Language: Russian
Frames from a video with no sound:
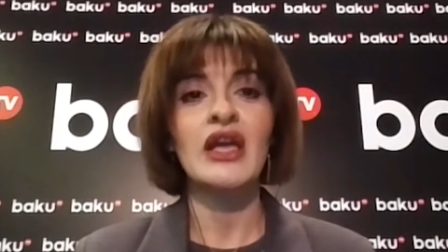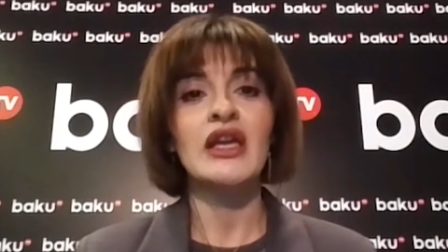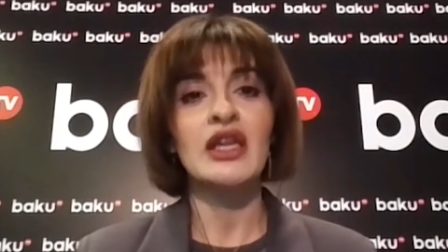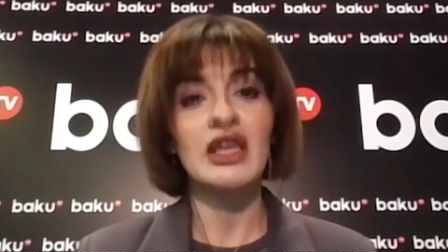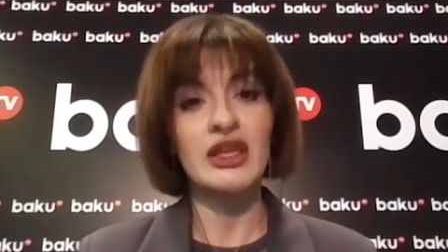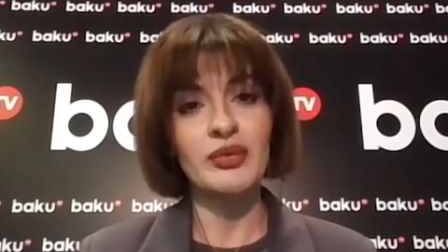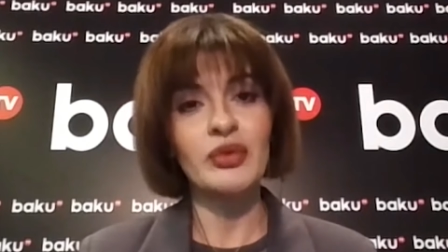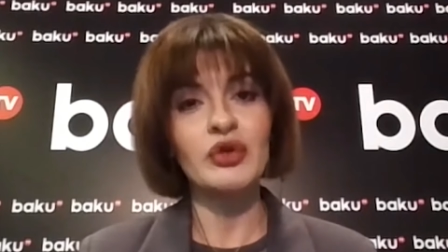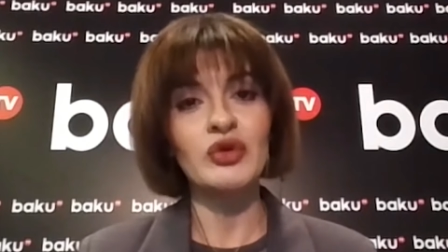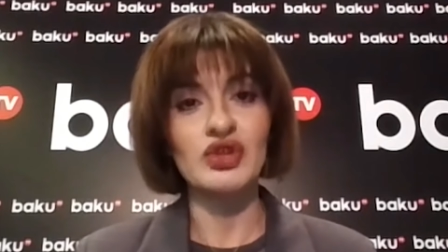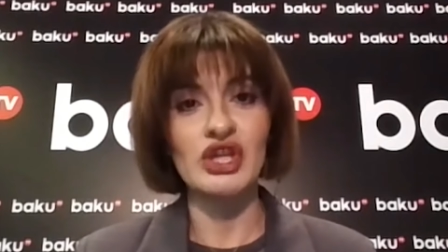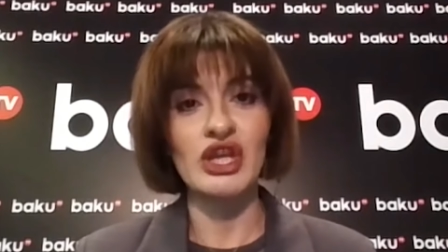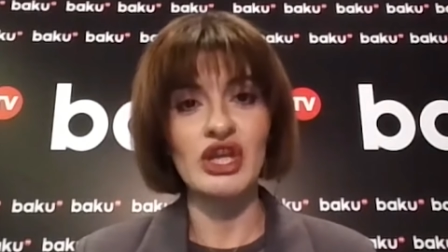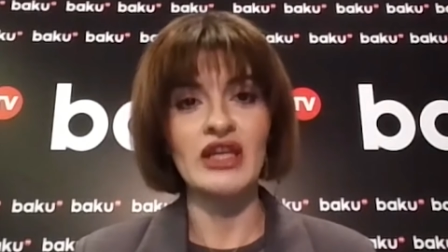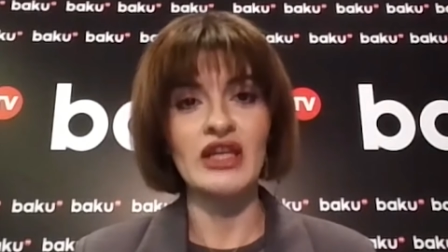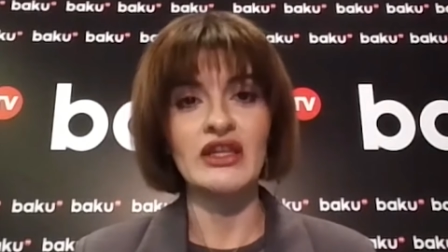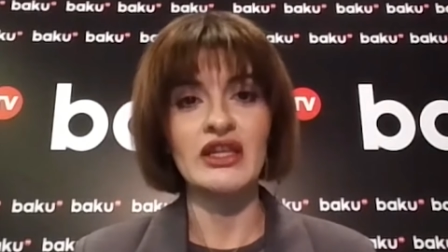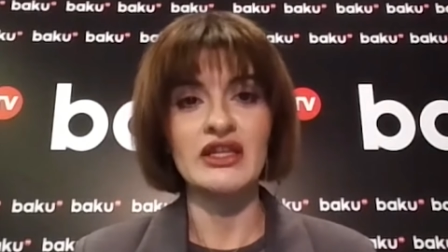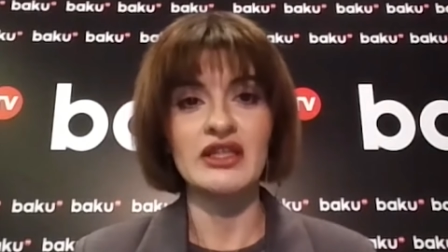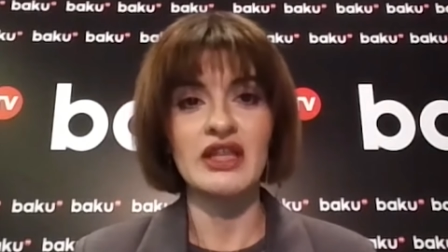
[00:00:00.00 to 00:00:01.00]
и
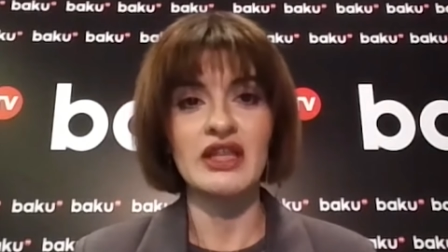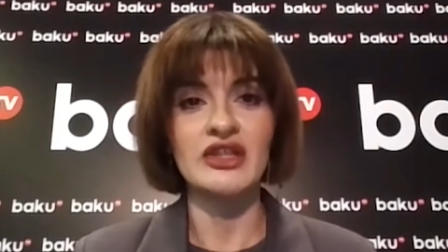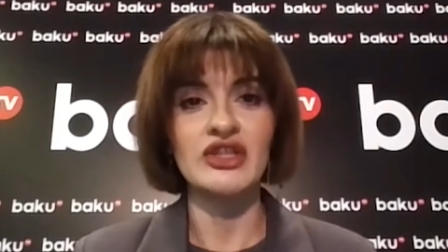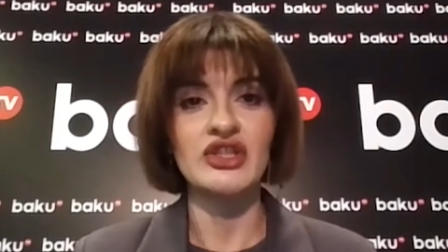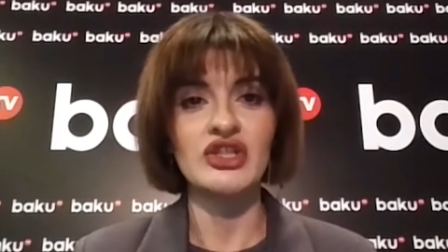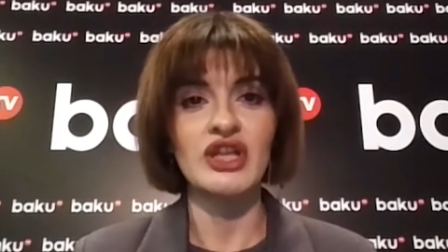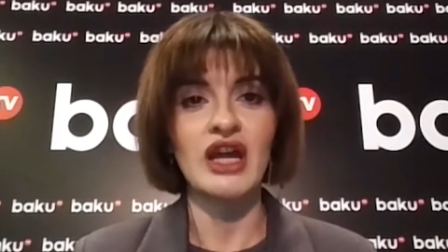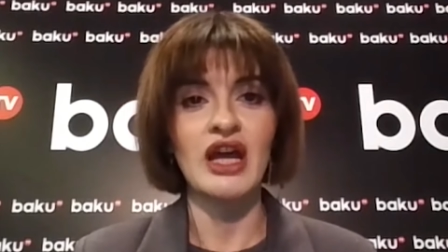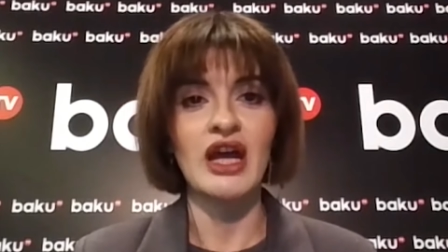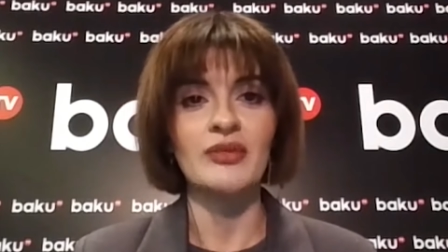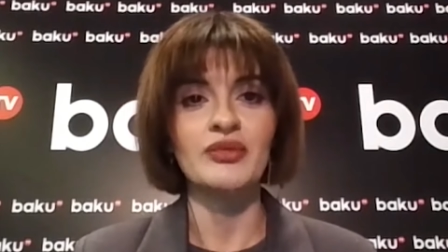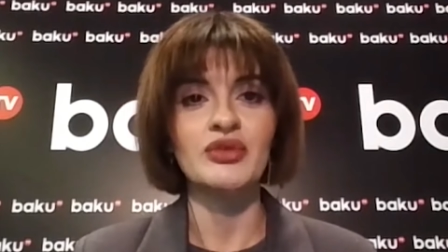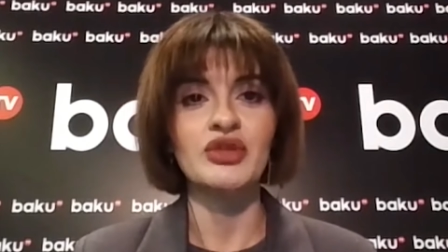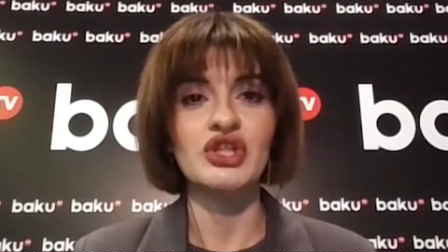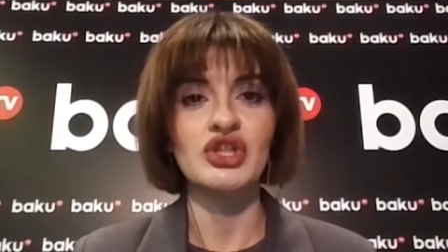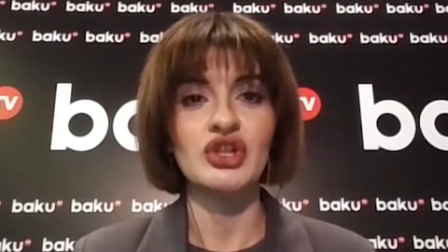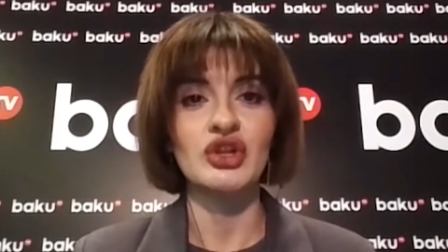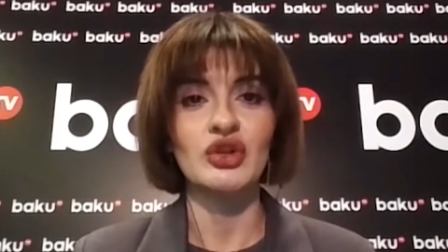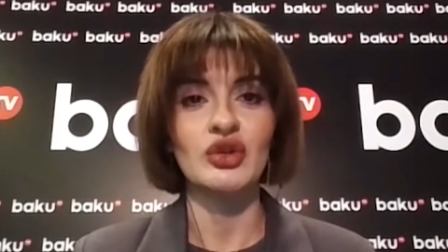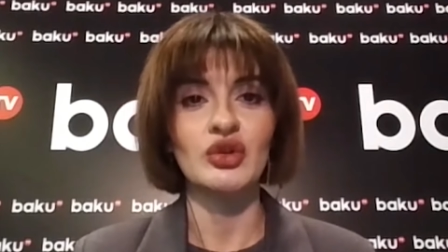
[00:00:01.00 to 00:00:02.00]
получает достаточно
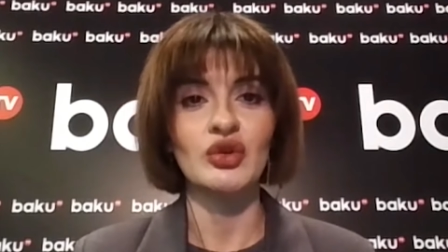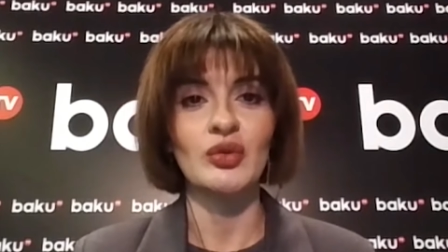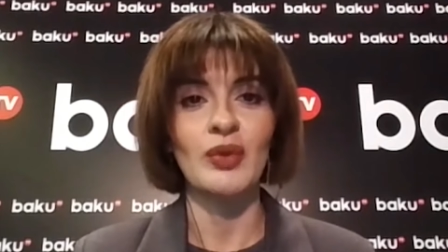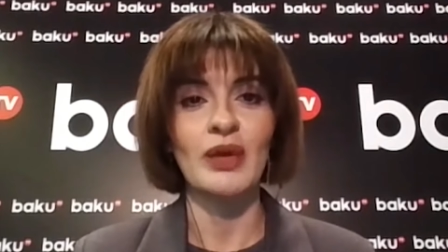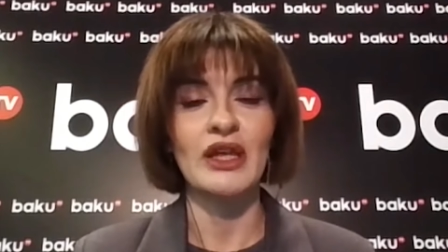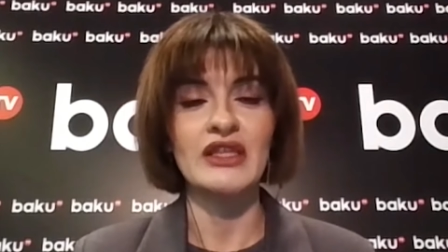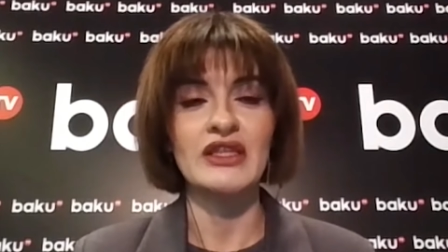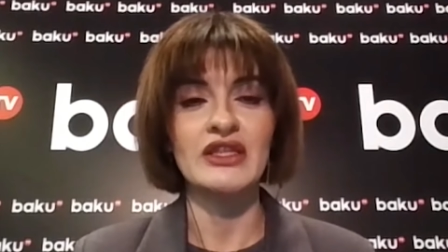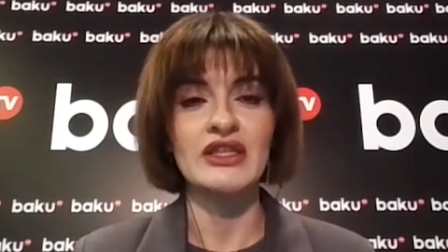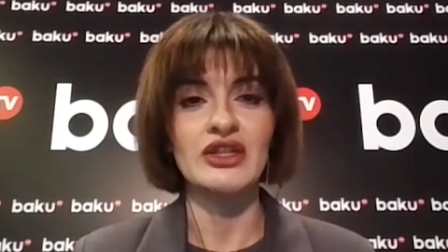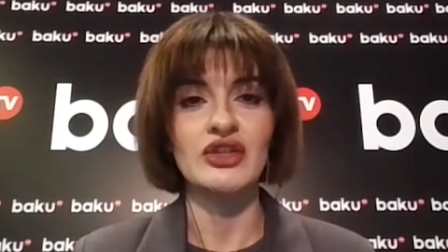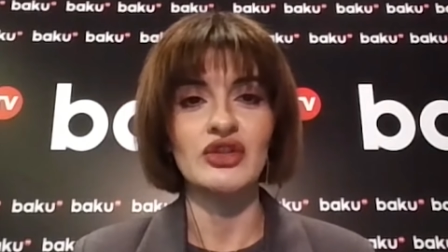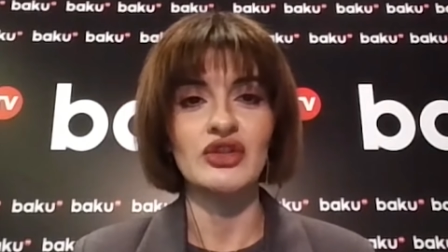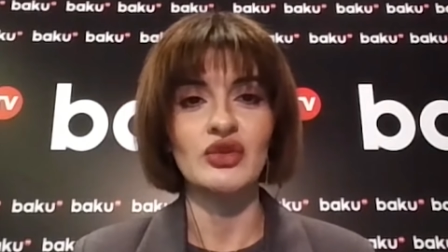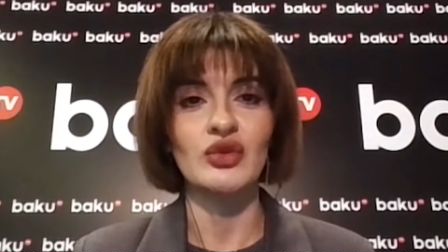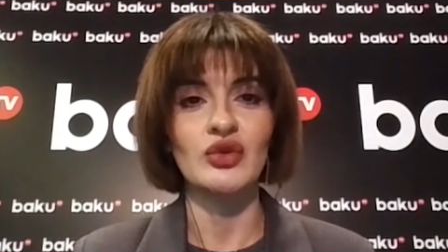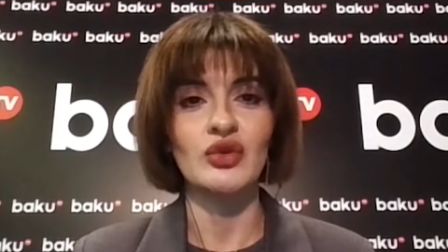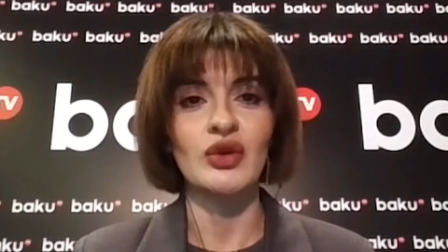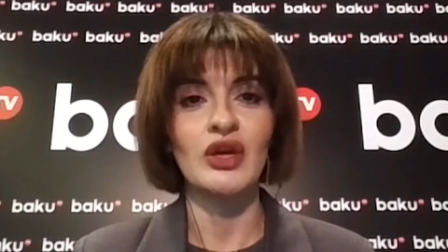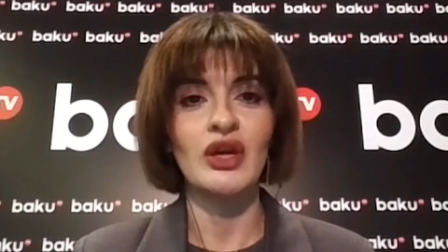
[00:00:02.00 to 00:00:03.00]
обширную
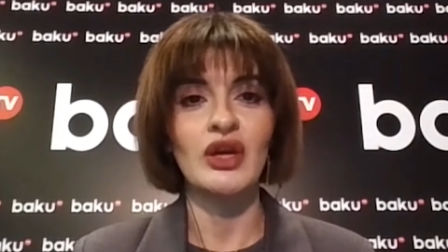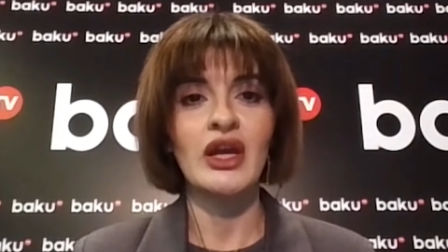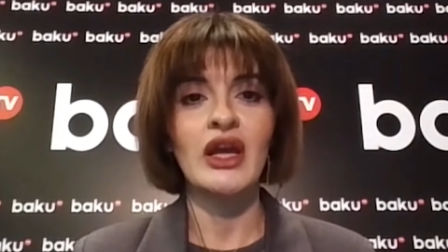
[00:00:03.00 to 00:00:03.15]
поддержку.